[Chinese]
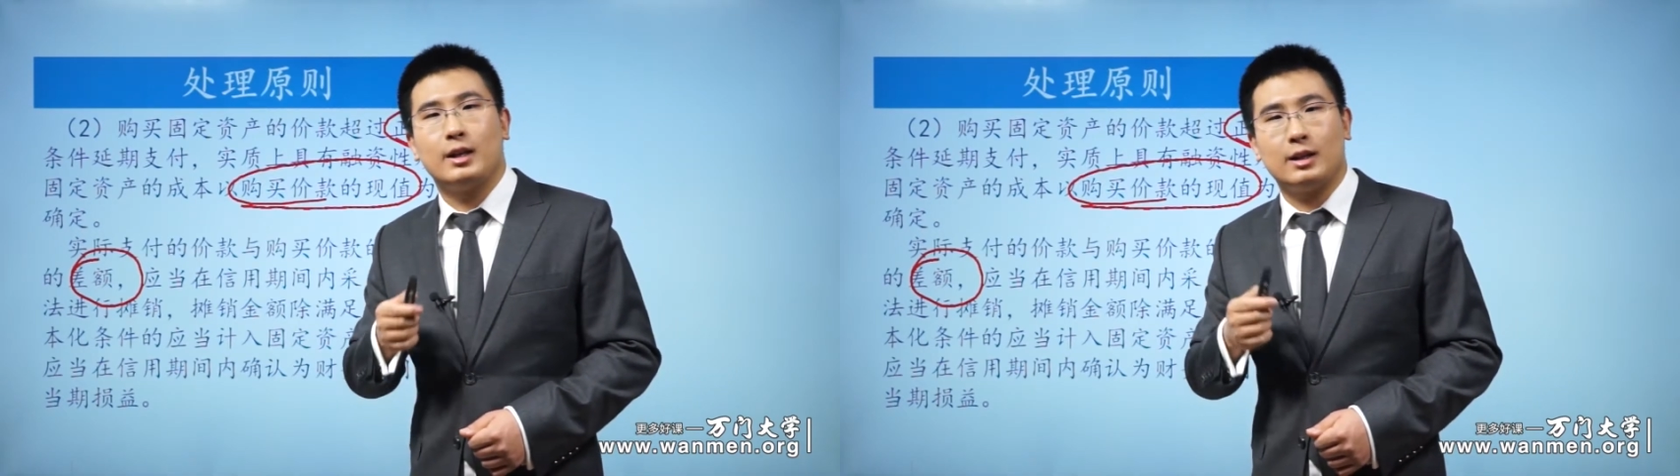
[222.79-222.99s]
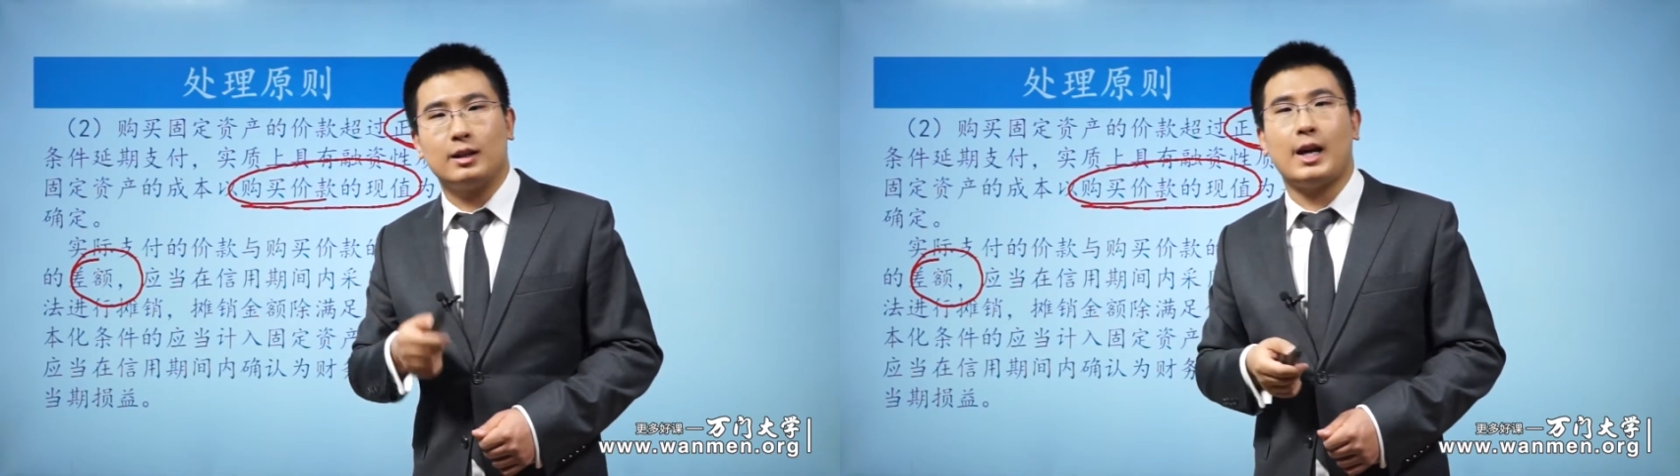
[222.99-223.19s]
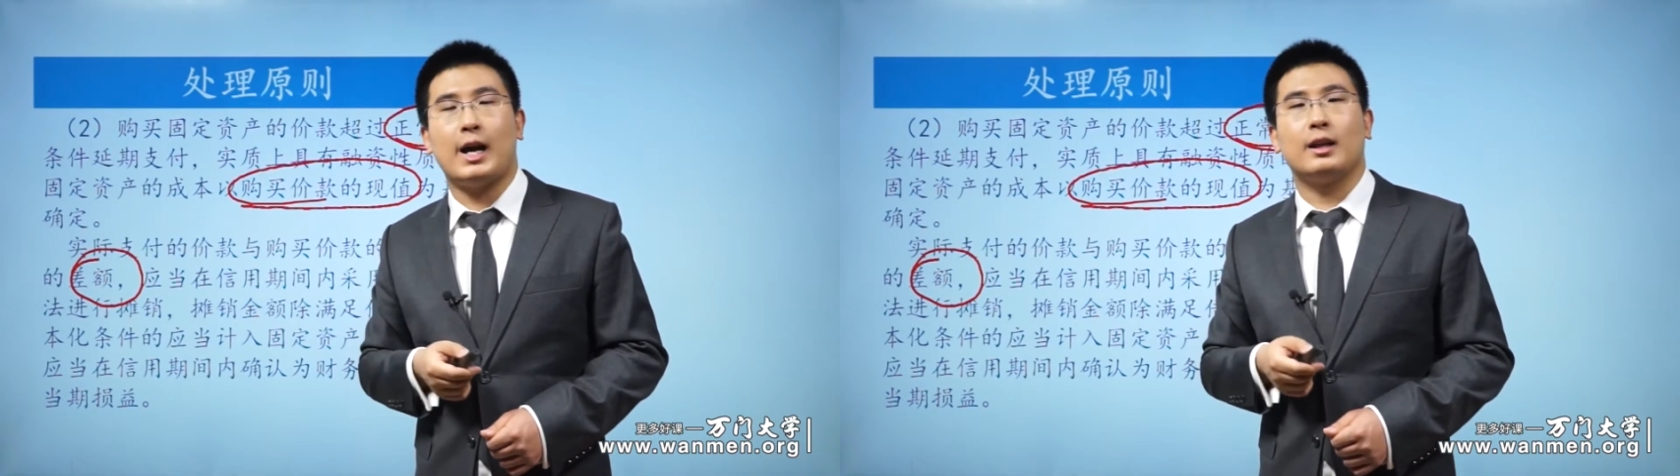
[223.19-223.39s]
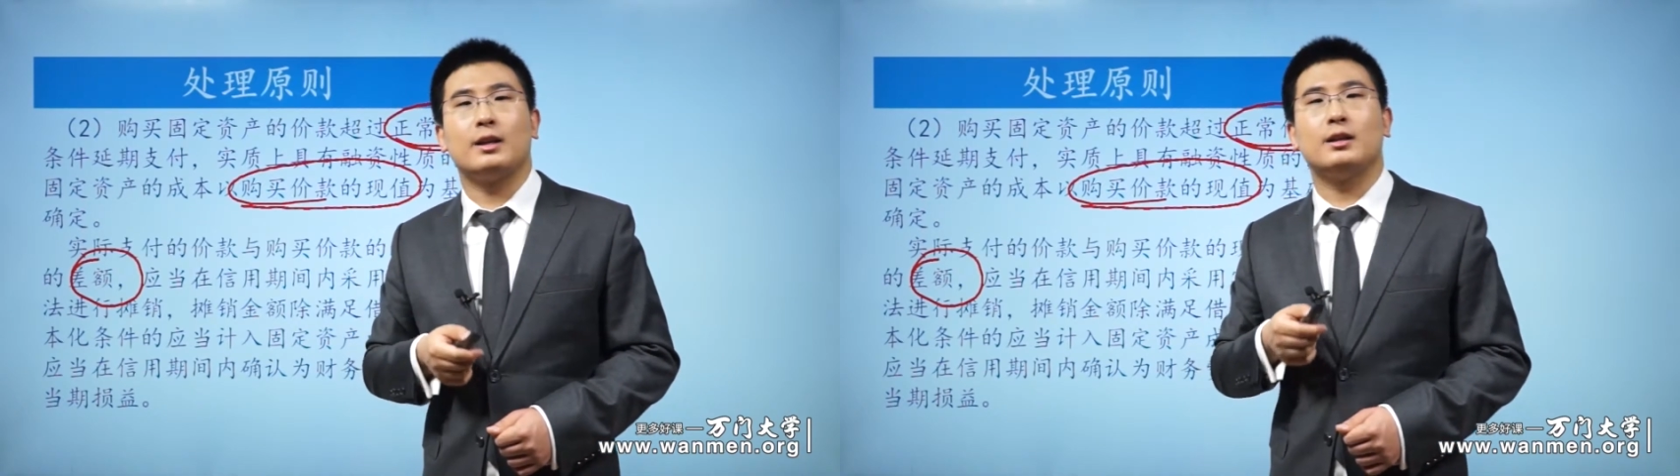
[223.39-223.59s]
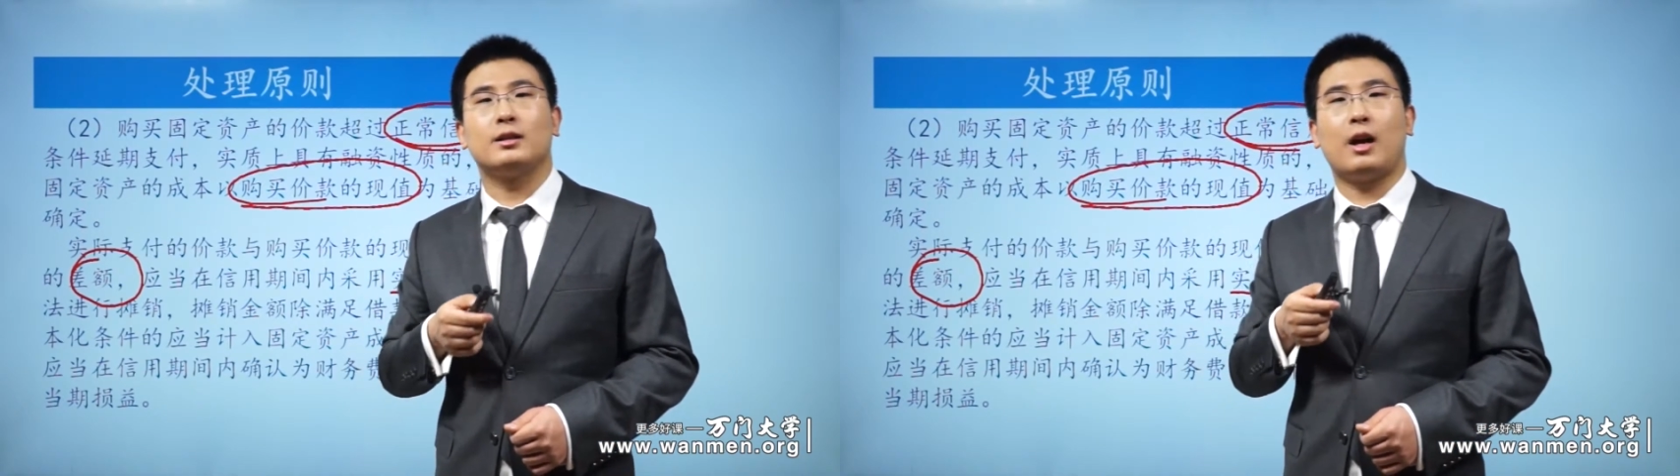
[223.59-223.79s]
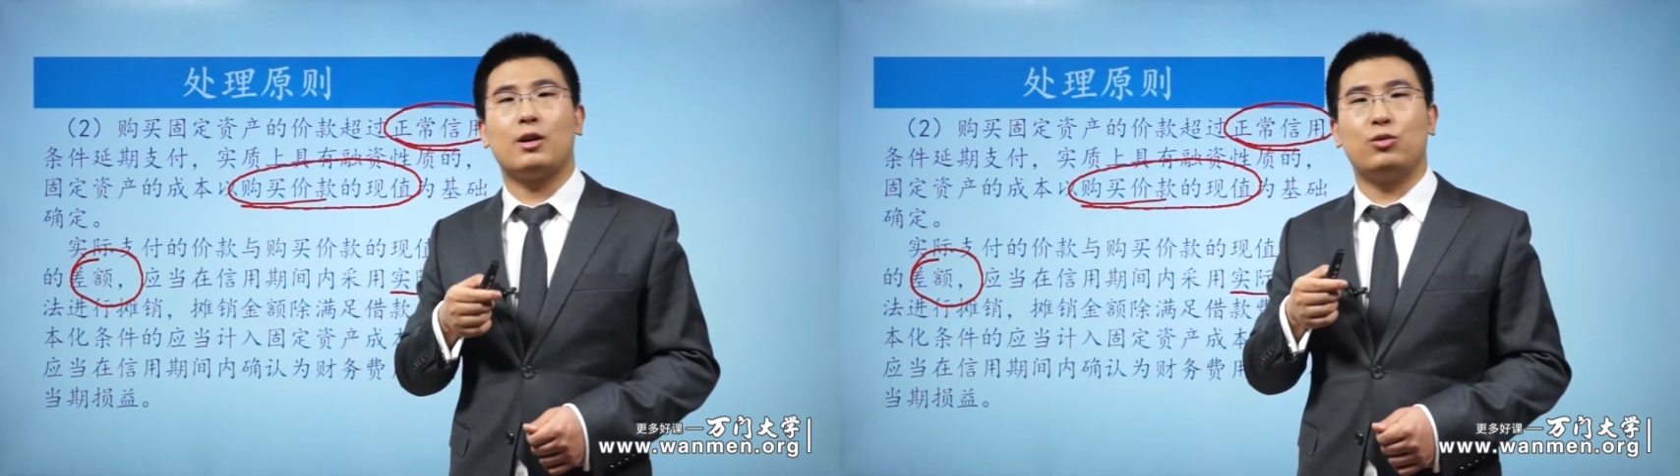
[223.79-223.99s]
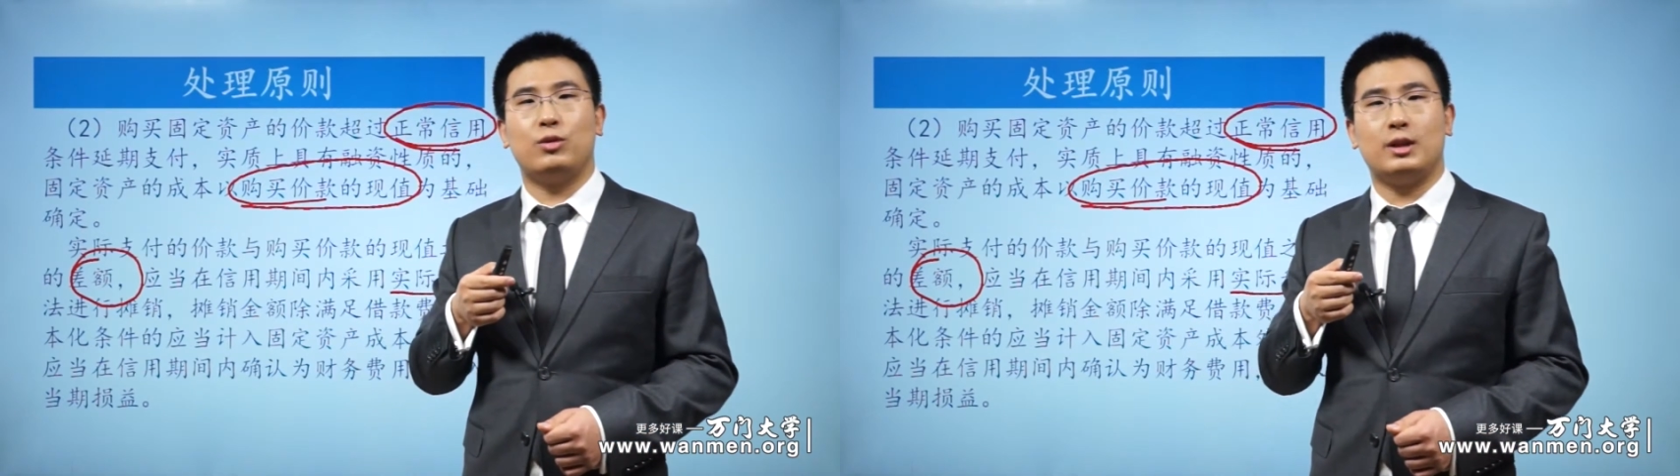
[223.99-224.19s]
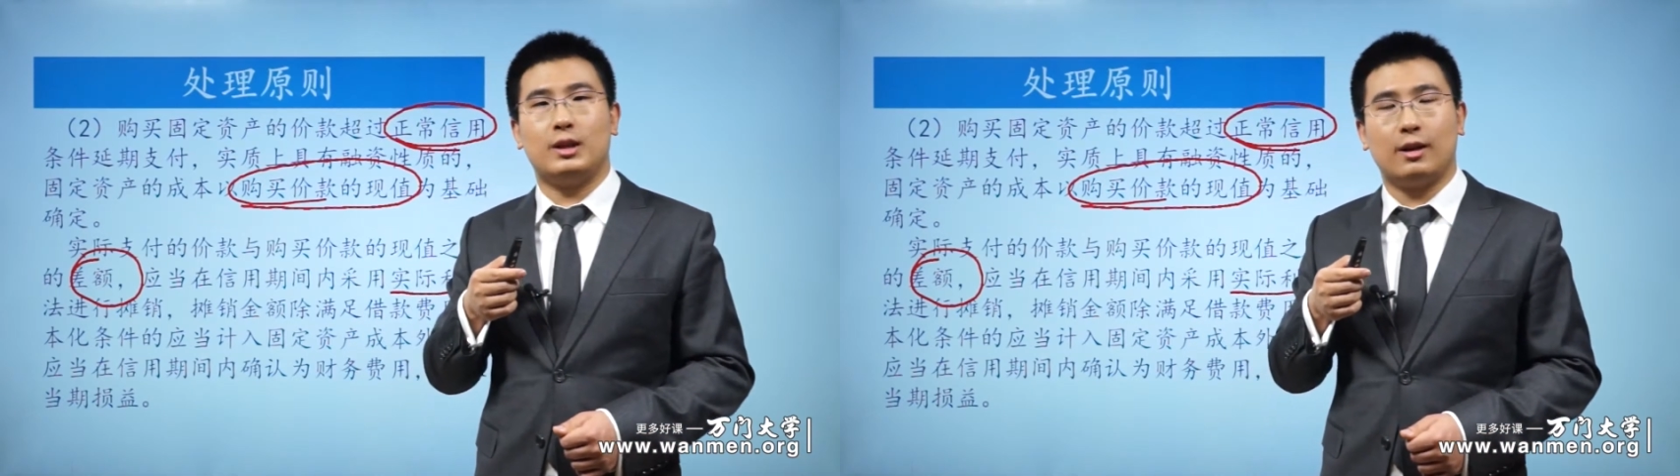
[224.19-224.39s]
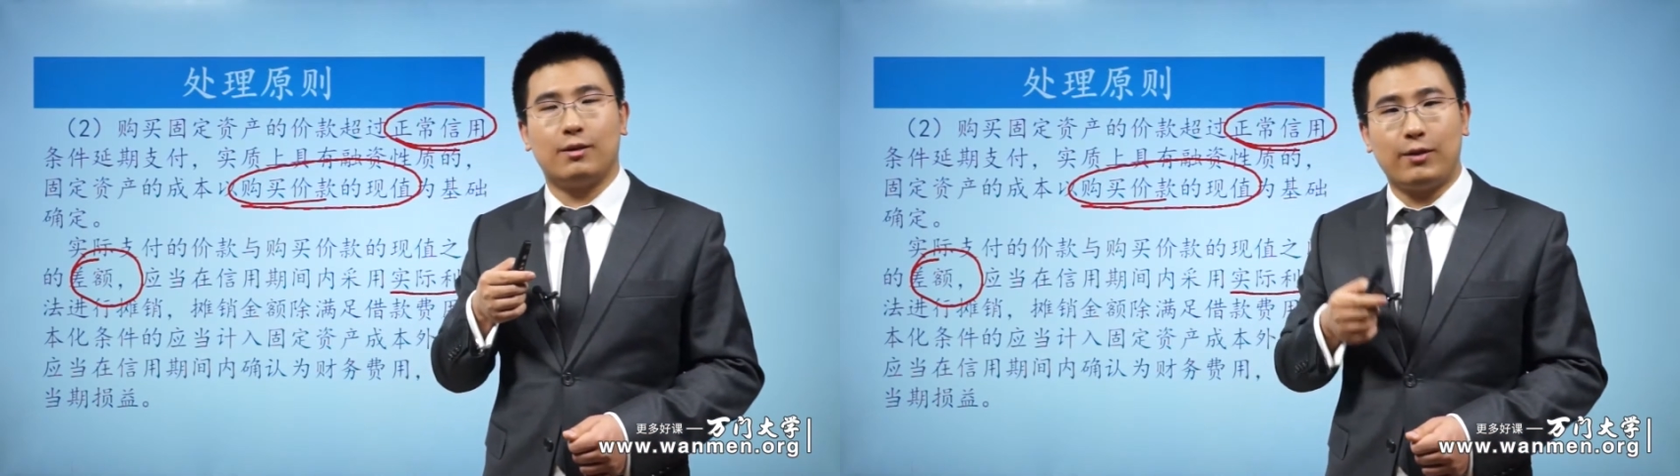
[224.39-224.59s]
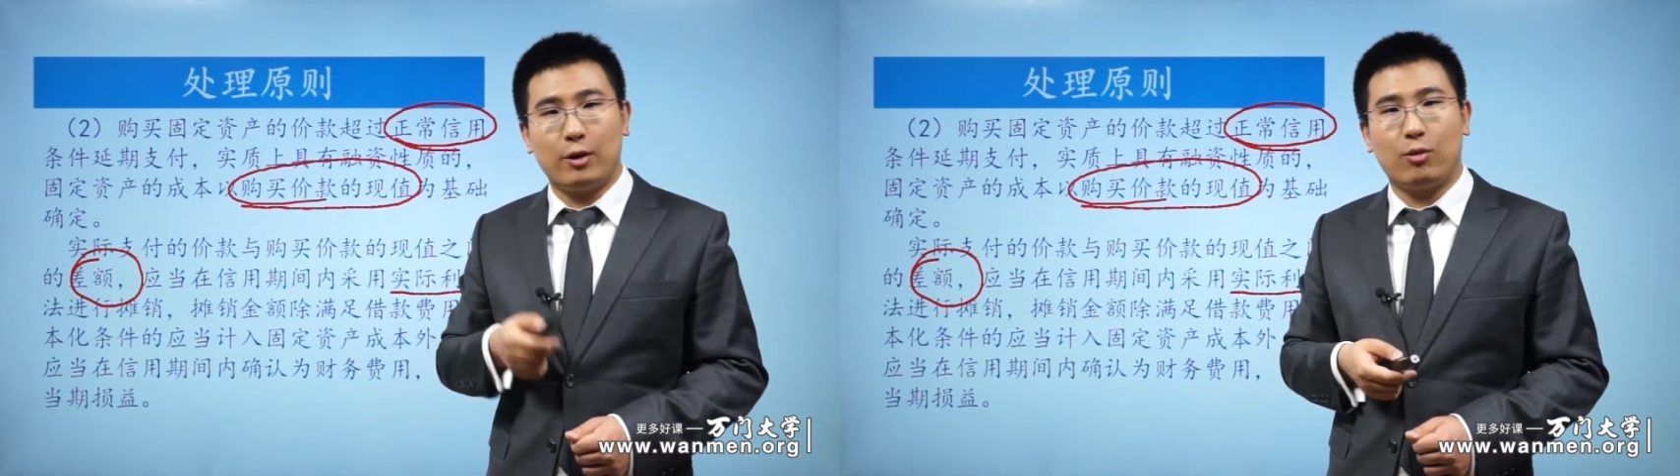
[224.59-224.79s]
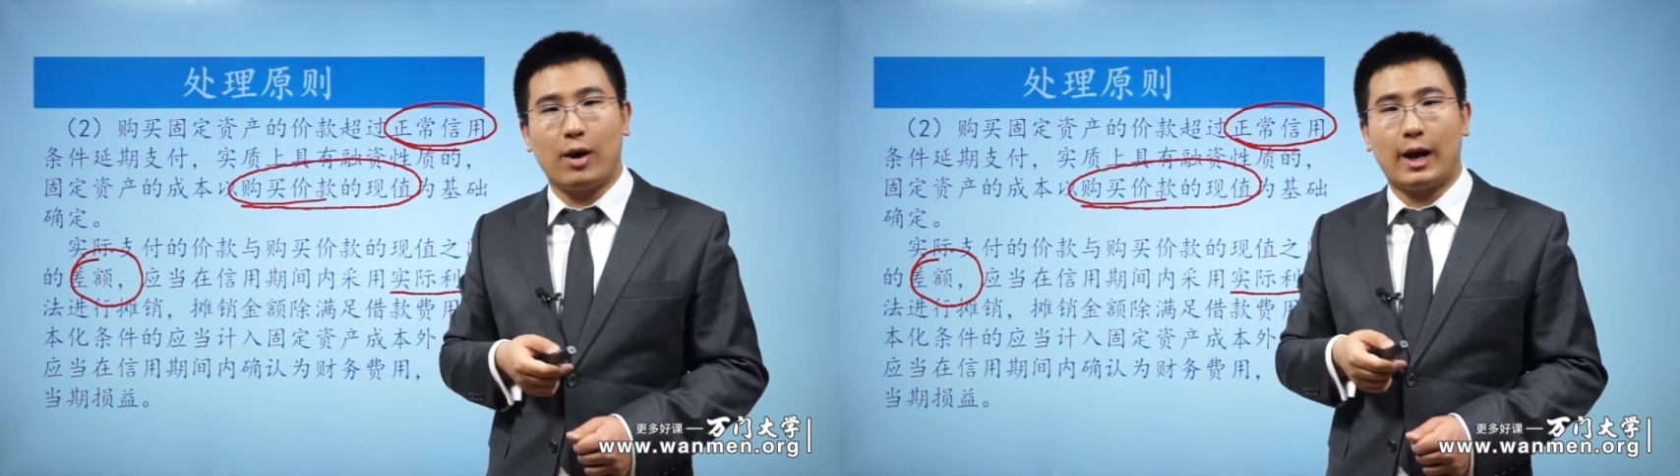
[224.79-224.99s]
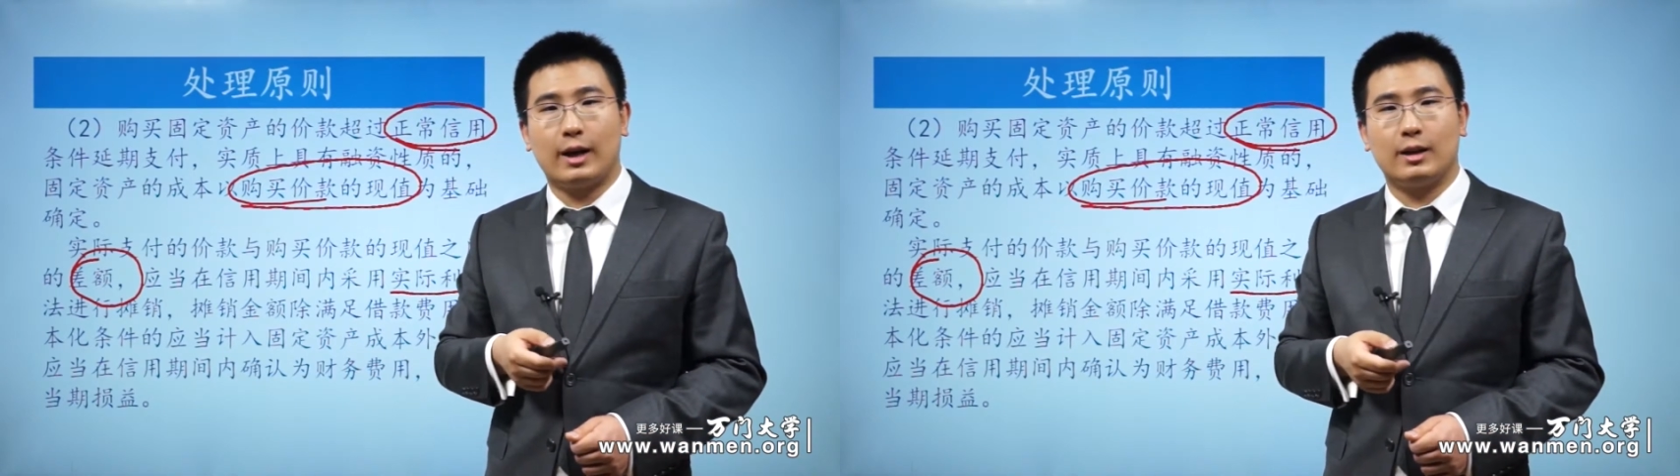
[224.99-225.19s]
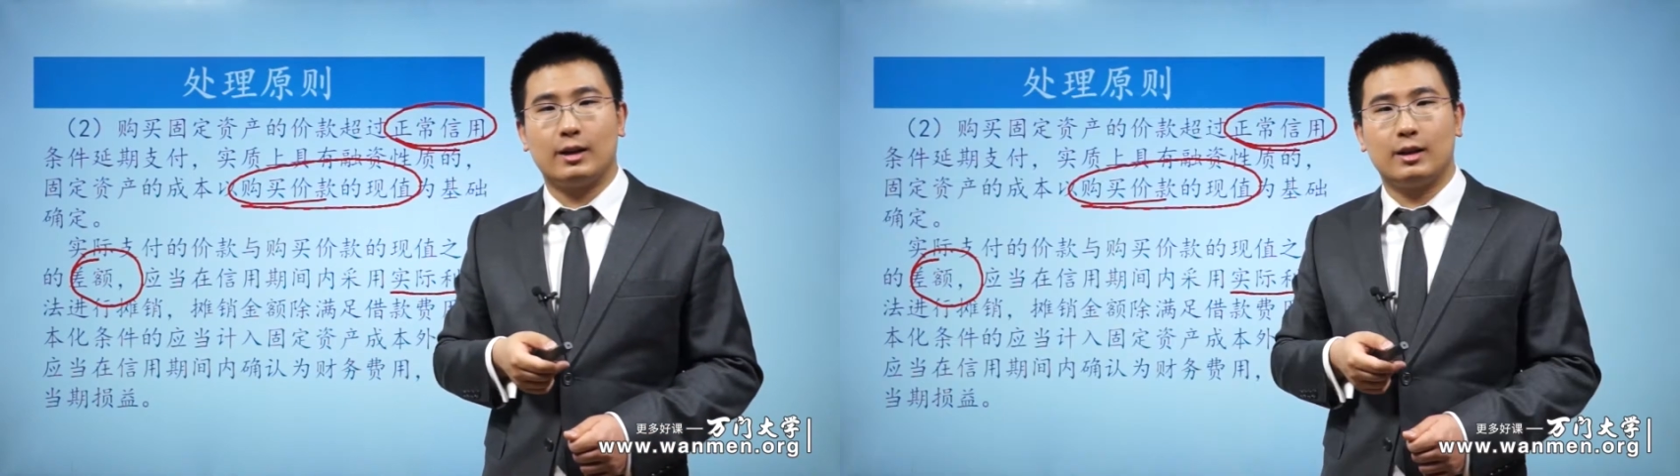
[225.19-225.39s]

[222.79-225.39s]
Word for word: 剩下的应当予以费用化，